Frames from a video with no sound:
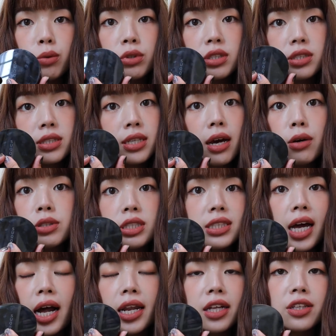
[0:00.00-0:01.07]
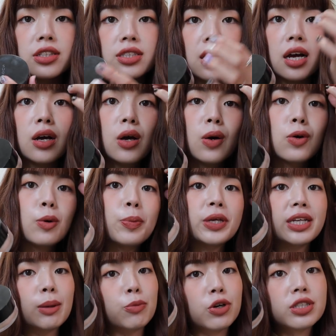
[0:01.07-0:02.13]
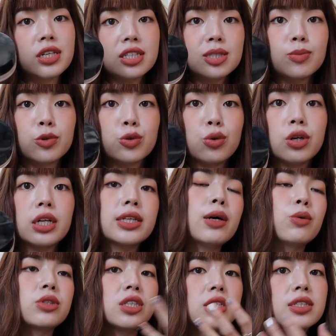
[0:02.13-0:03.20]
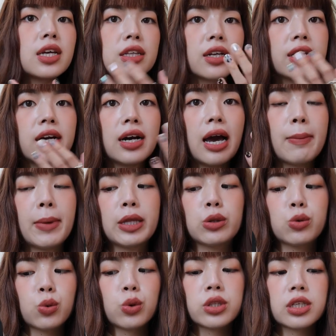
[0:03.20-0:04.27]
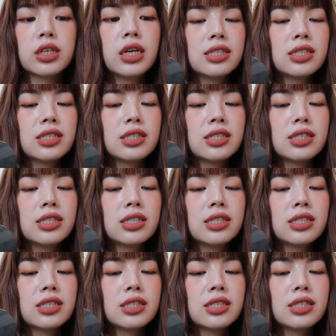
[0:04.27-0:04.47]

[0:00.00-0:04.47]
我超级大量的上，我平常不会上这么多量，但我今天上的量还蛮多的。